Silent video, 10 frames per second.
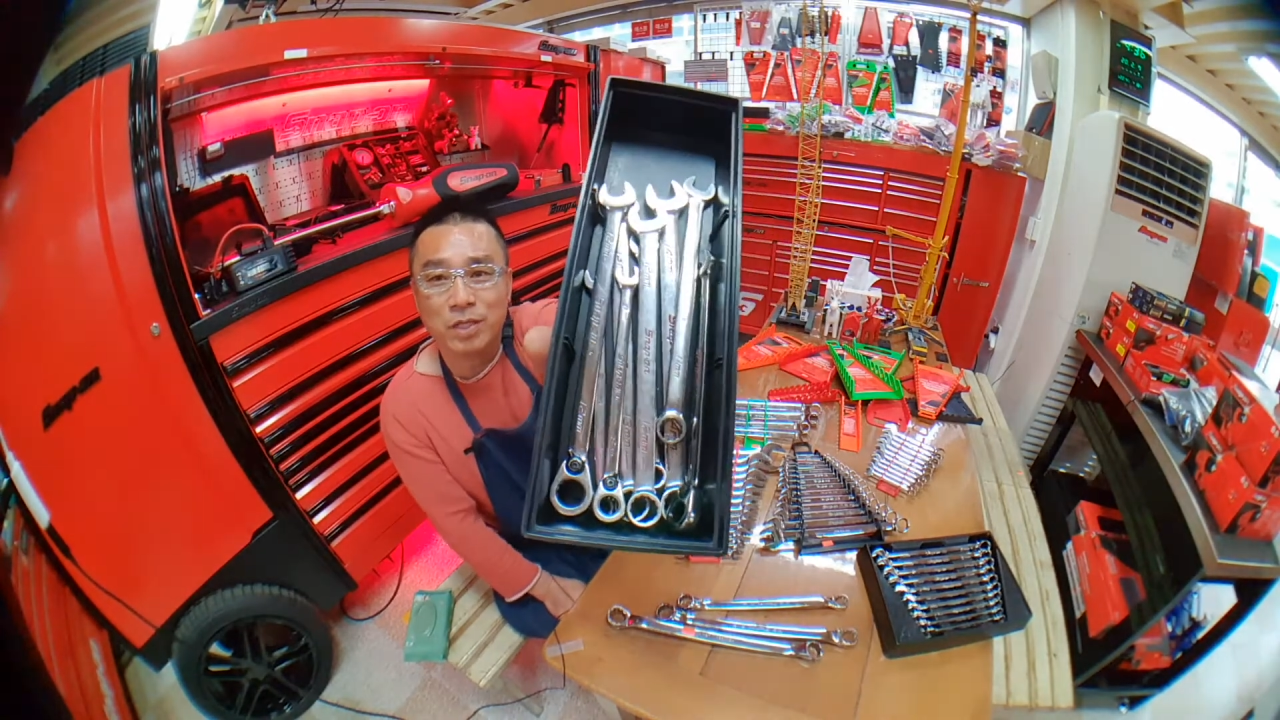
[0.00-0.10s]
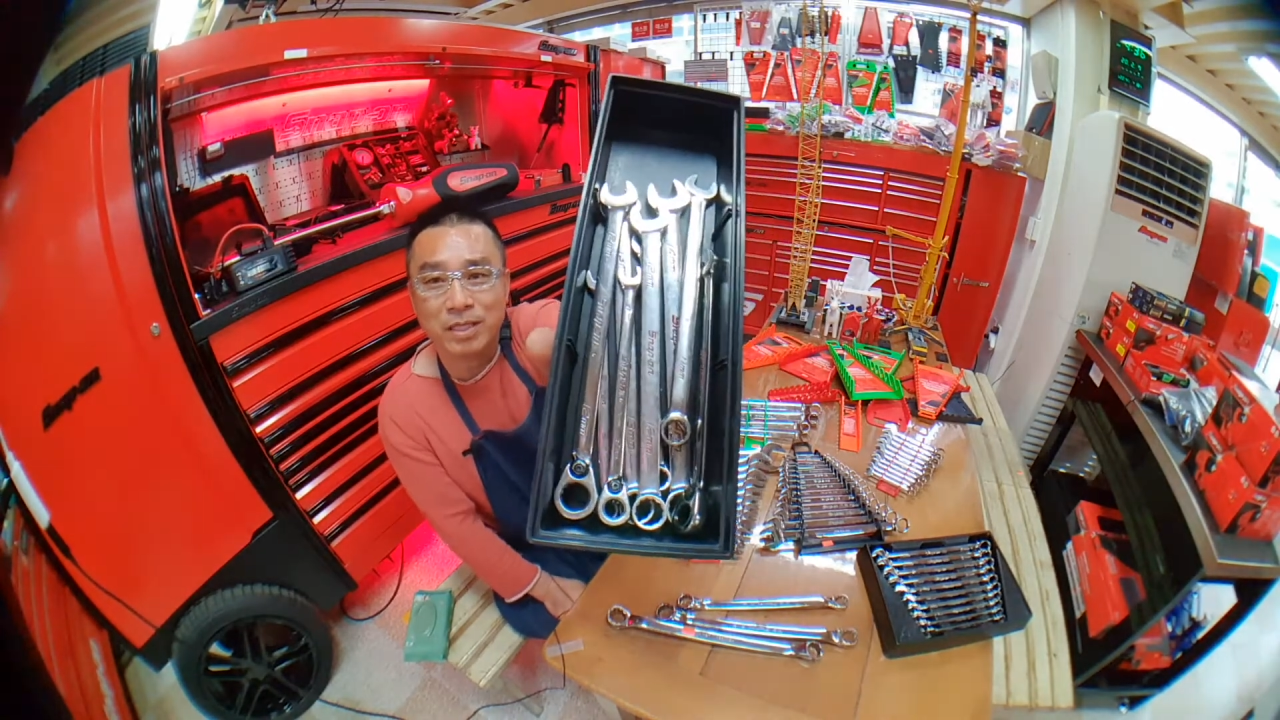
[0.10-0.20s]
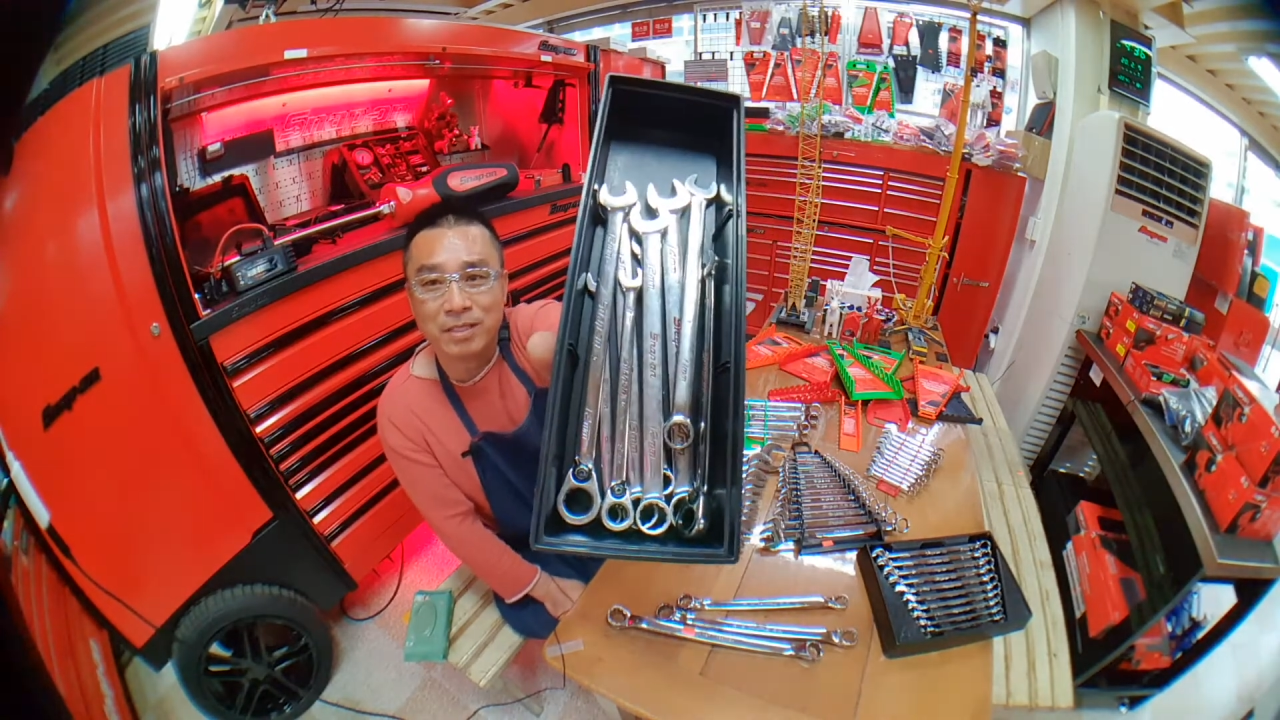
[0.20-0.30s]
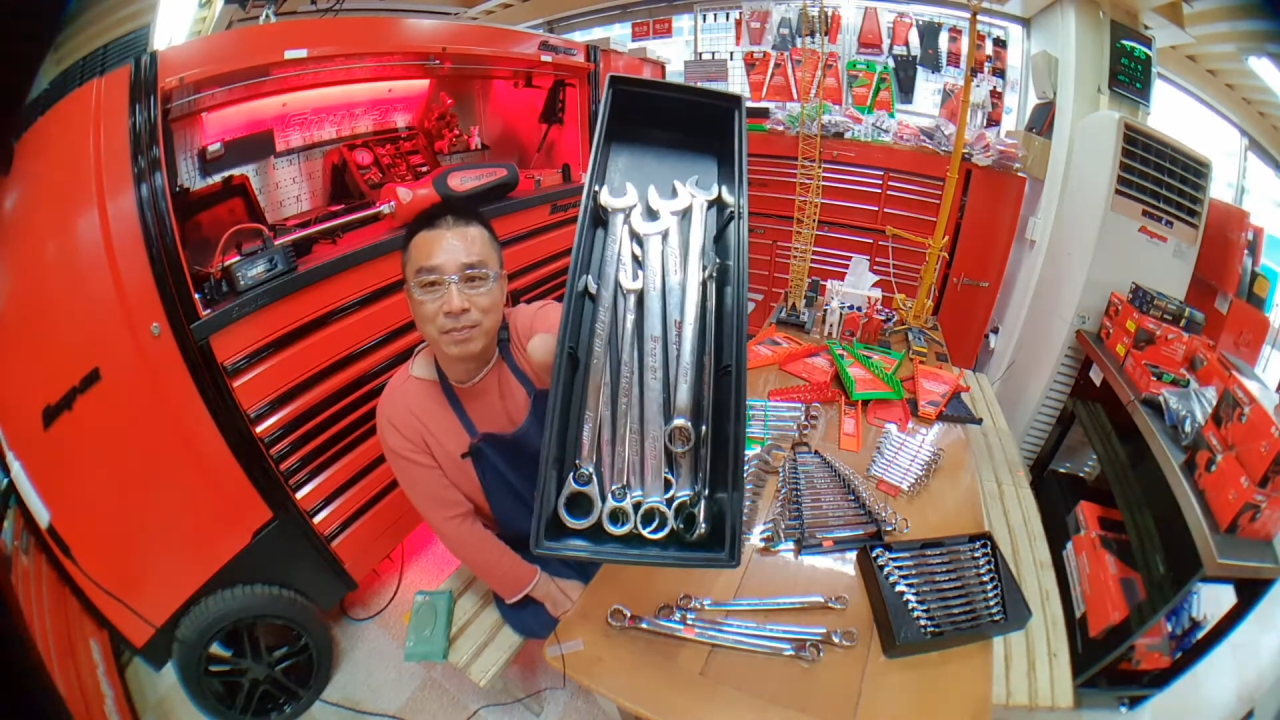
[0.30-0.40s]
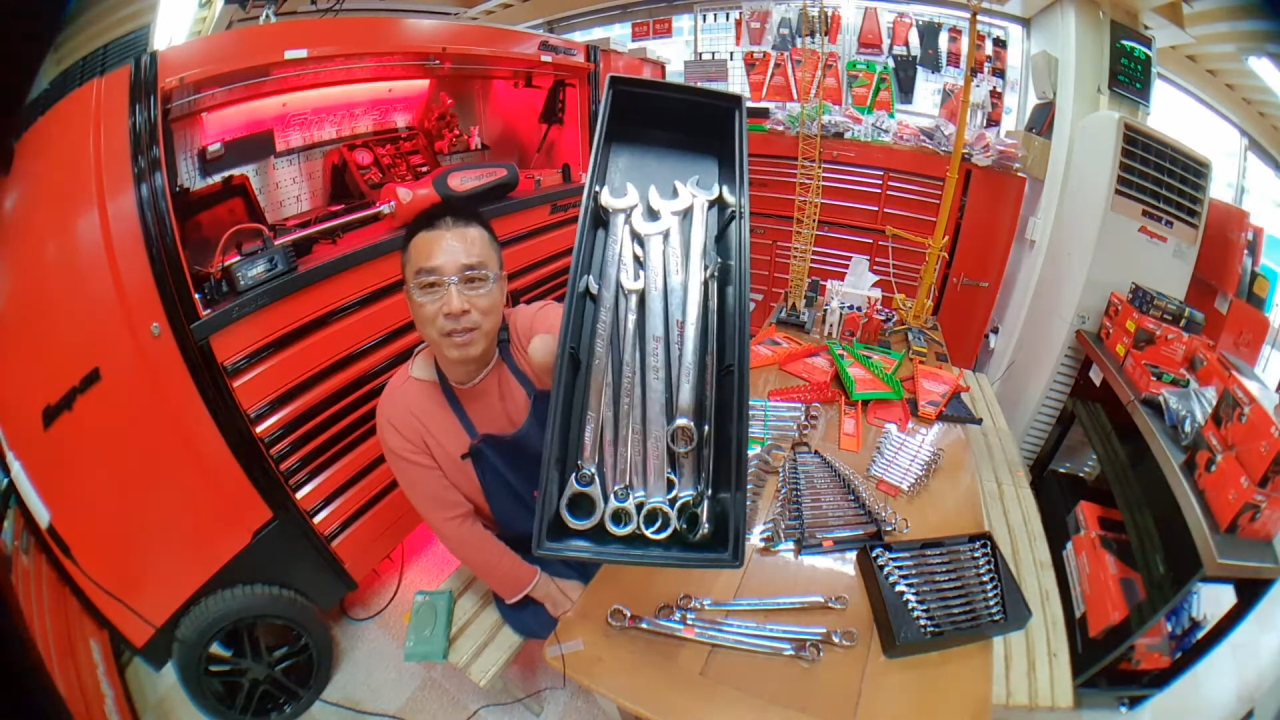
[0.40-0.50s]

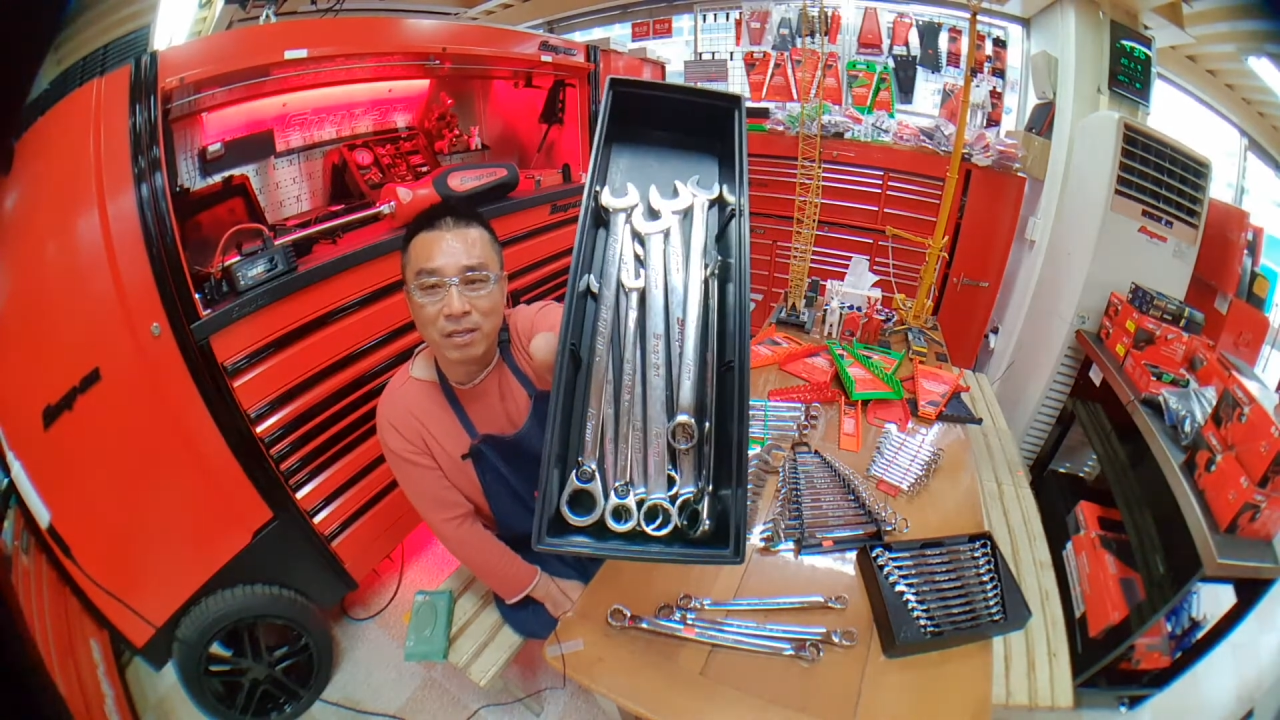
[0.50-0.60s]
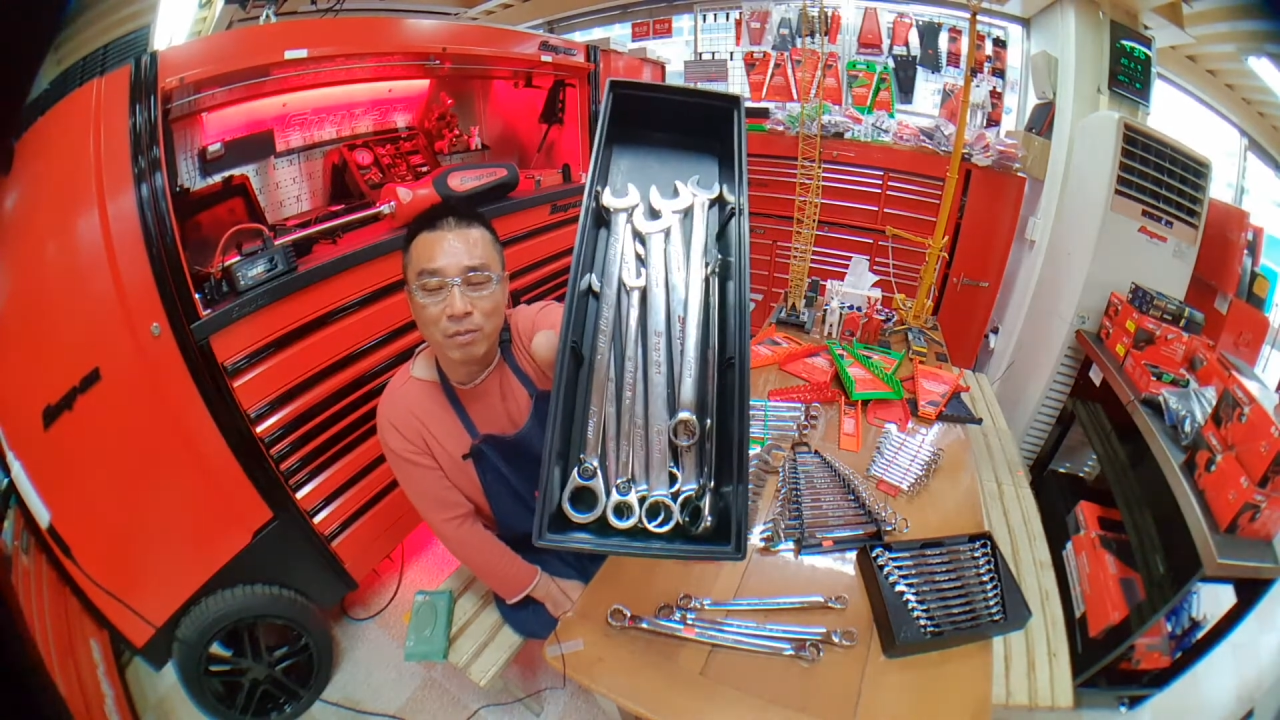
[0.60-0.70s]
이렇게 스패너를